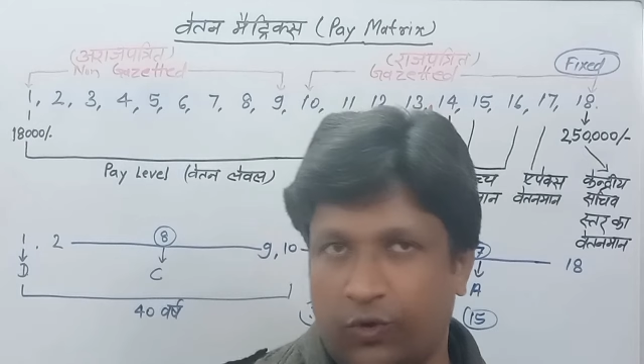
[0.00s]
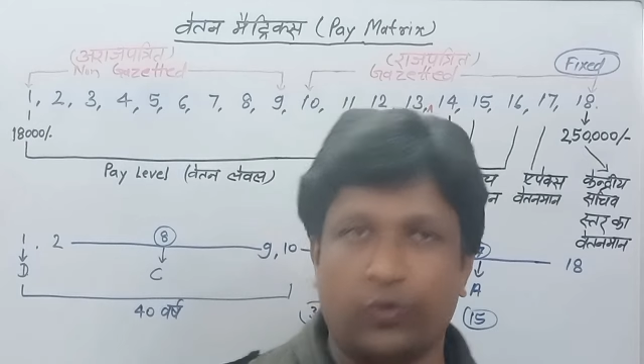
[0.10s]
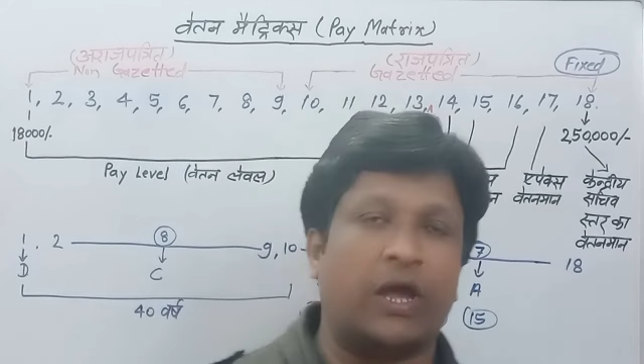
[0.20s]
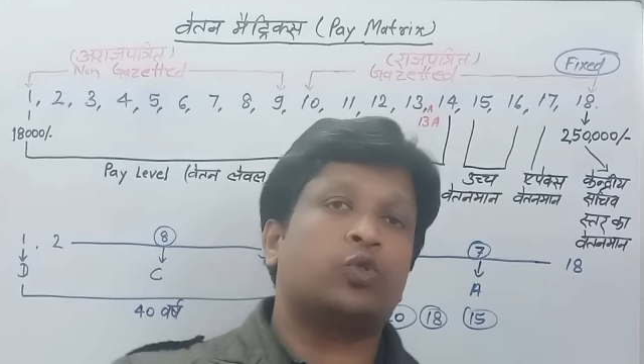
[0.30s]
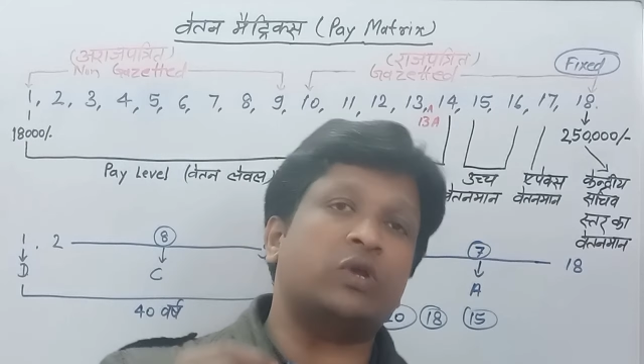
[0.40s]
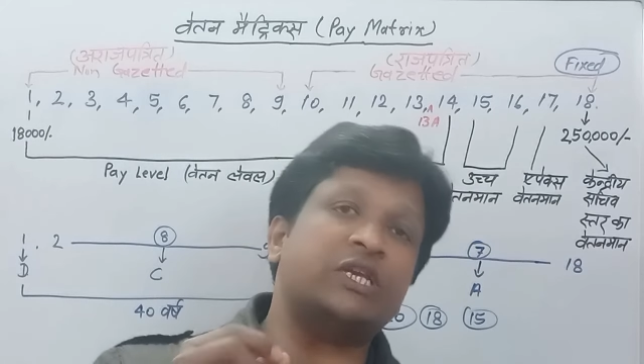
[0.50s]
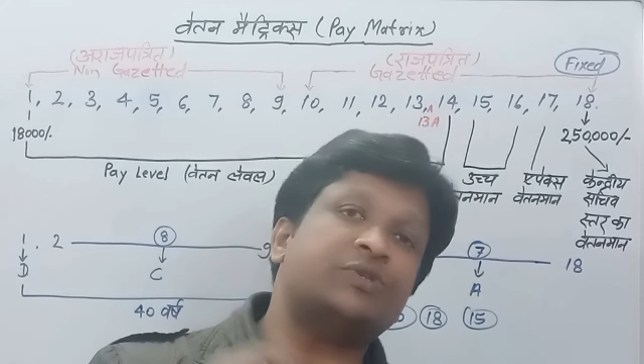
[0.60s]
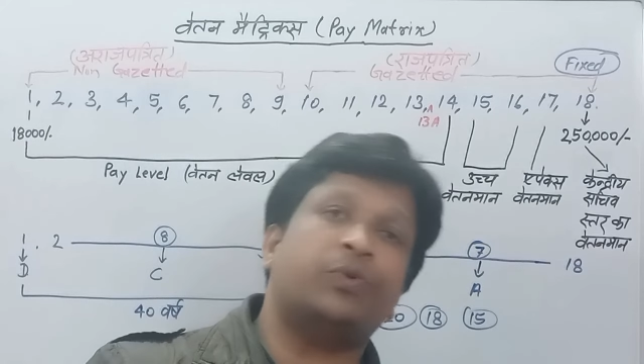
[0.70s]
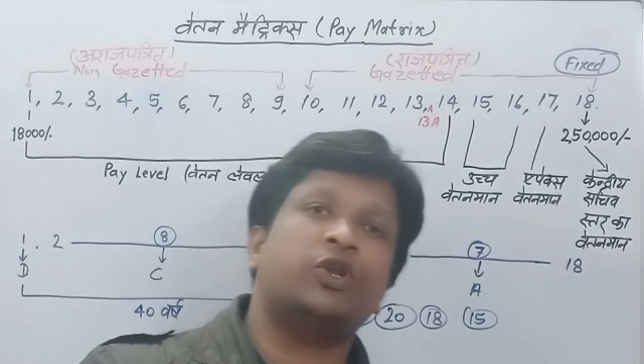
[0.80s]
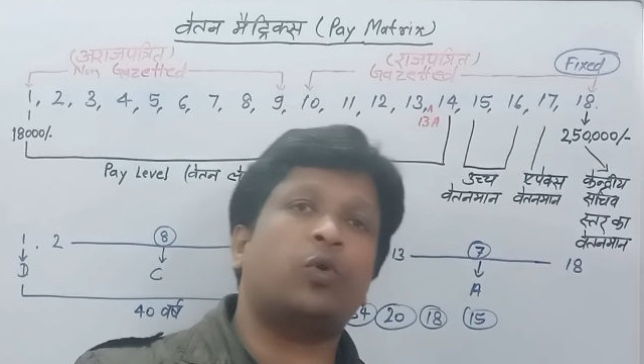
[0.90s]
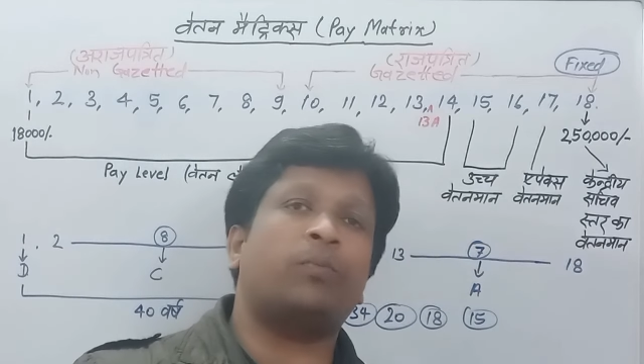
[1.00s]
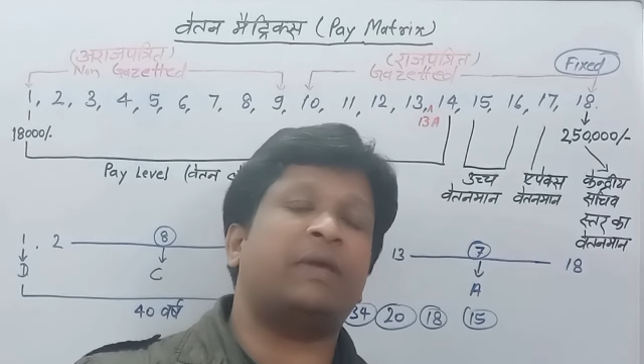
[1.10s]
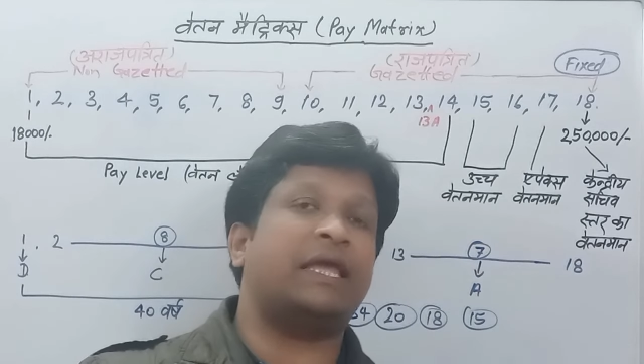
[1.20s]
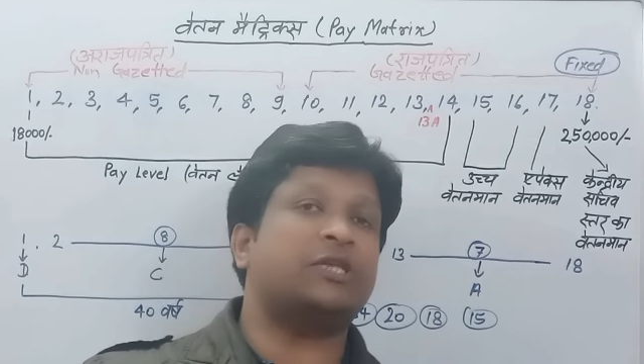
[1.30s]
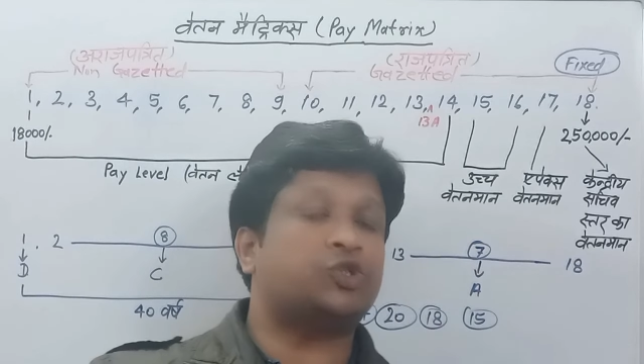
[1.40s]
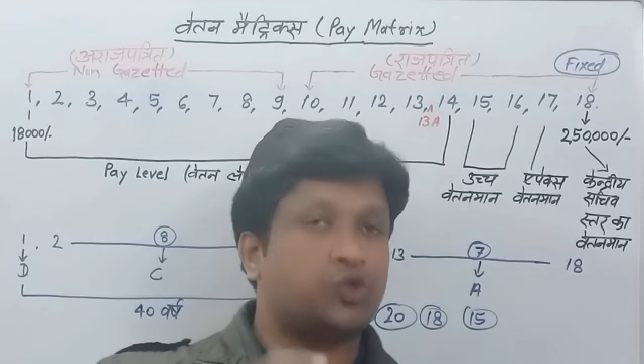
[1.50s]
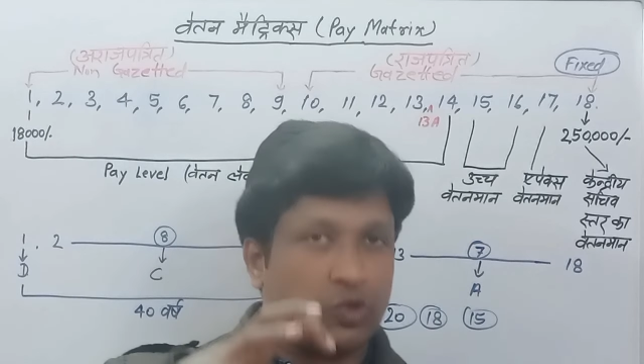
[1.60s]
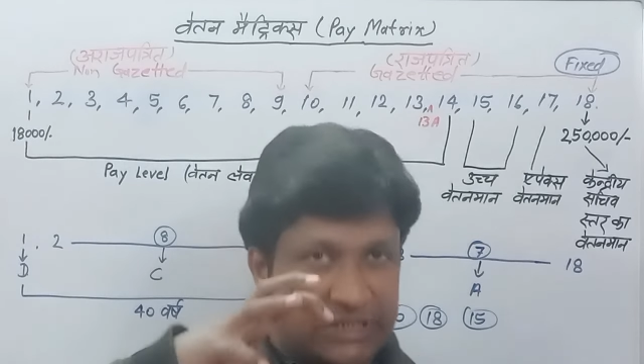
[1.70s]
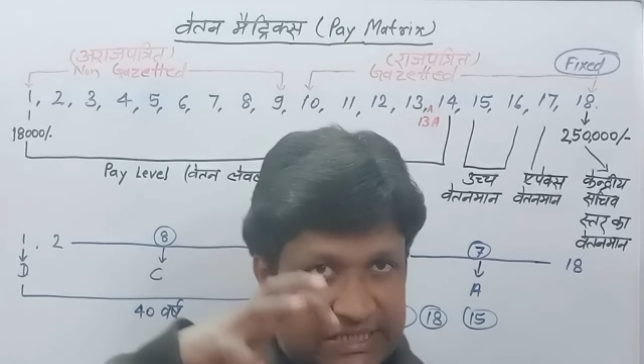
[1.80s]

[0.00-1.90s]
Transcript: होगा तो इस वीडियो में जो